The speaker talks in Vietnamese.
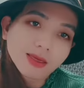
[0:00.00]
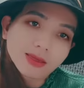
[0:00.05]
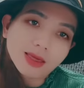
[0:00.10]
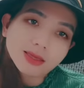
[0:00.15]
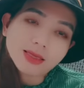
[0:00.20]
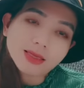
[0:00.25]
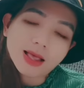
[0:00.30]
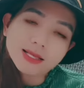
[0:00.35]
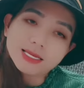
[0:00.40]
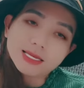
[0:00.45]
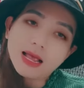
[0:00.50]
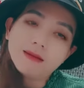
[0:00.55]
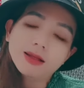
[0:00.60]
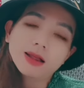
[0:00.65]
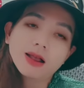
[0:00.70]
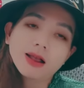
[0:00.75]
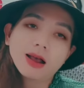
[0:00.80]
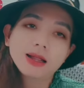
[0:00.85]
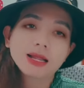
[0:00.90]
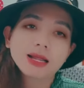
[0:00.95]
thì tại sao
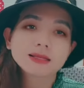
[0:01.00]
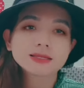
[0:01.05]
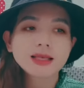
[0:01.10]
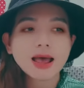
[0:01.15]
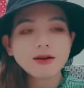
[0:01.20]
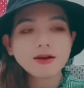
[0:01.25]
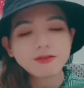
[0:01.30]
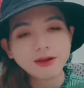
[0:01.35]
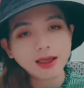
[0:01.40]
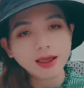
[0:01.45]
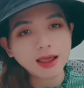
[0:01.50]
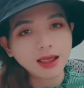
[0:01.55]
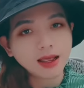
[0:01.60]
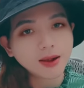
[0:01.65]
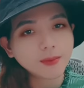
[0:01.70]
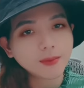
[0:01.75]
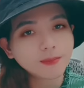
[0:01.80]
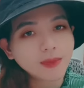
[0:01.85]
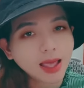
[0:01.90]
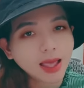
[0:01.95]
lại gọi là sao
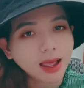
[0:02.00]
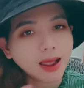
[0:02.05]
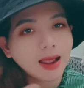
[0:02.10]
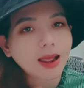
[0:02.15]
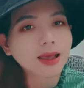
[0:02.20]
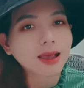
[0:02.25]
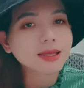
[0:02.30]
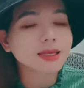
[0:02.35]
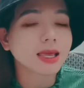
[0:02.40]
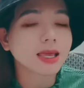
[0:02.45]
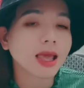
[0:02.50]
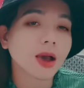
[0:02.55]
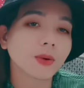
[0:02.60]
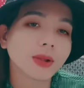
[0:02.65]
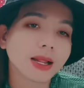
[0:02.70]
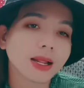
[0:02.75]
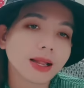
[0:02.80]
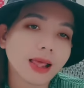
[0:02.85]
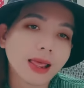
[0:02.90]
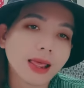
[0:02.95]
việt hả chị hậu
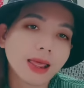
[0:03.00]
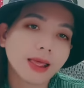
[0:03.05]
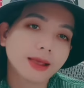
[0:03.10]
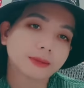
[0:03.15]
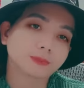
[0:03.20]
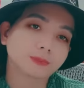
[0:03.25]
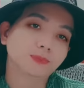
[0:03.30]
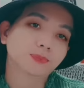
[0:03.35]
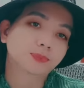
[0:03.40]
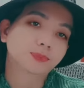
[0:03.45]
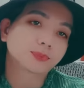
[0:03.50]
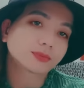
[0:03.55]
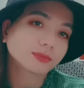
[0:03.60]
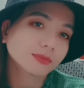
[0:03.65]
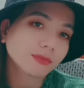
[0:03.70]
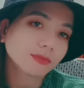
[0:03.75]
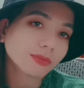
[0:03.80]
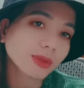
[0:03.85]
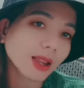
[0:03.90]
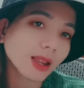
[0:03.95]
le le
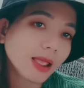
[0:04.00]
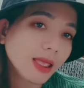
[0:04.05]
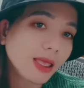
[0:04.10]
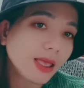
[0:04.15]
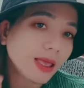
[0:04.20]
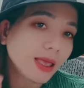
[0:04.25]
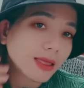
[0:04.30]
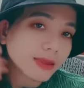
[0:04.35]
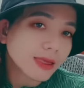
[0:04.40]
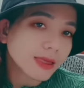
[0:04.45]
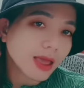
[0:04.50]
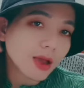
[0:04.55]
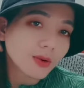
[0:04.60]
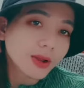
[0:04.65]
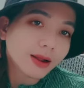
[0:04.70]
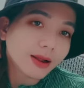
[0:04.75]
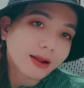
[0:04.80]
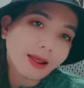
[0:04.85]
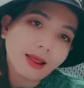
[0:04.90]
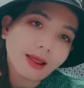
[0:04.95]
chị Hậu
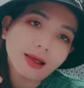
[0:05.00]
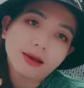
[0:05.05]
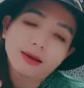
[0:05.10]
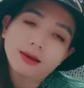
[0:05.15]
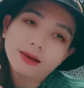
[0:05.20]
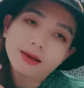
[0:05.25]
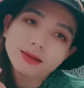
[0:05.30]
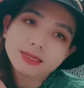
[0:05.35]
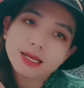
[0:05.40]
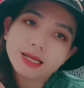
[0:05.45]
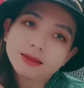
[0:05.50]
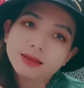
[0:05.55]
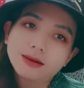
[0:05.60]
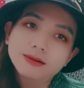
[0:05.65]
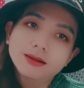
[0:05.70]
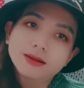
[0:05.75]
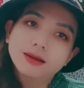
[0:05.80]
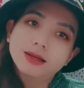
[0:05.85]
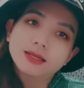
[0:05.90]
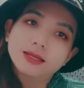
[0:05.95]
Lê Lê ơi sao tự
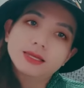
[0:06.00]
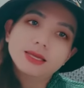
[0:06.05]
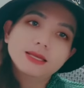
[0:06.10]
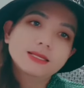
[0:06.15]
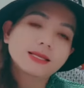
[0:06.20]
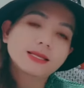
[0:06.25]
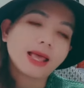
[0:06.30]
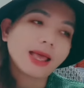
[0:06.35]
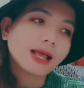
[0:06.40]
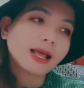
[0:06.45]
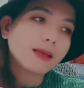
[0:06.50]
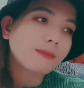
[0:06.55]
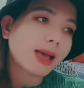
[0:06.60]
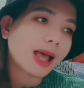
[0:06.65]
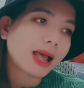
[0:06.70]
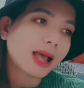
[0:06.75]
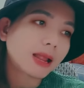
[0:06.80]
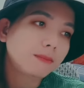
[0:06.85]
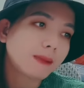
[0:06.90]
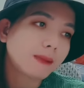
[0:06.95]
dưng người chia sẻ cái
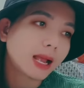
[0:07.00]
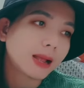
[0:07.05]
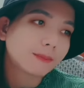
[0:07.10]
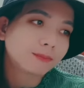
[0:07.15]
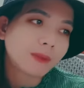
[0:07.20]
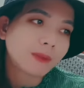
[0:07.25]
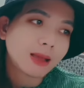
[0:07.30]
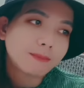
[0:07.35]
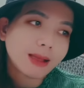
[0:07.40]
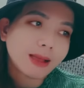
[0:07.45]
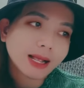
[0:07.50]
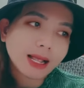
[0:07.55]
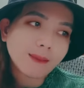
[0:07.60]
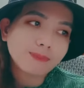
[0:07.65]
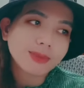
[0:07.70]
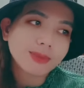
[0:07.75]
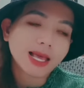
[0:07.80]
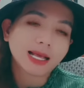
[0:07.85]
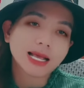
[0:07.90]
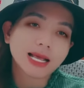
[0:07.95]
bài mà mà, mà
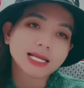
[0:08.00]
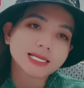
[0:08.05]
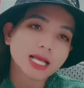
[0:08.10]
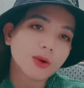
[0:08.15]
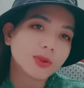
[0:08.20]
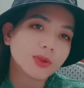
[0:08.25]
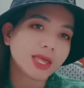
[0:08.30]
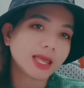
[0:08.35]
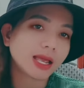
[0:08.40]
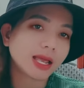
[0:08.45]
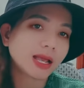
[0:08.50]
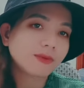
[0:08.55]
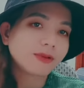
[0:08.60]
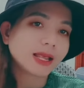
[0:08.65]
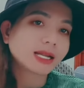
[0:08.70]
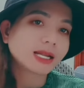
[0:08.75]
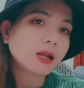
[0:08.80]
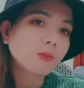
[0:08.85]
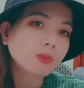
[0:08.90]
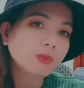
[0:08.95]
cập nhật các sao gì
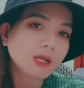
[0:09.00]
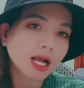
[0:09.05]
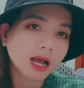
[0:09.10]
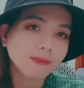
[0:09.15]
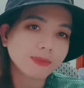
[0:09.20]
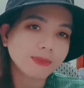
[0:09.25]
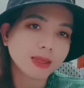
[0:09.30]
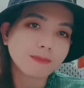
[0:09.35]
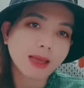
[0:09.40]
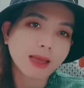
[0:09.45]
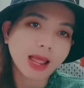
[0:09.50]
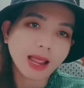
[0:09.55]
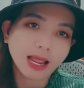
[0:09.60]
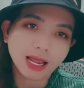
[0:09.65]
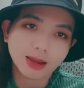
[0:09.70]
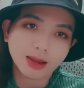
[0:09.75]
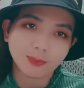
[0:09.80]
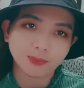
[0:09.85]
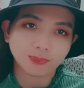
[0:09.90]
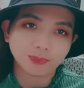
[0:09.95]
việc đóng góp gì má
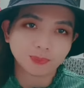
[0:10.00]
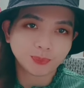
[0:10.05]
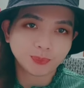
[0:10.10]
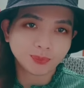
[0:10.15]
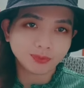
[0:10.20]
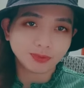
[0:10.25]
ừ.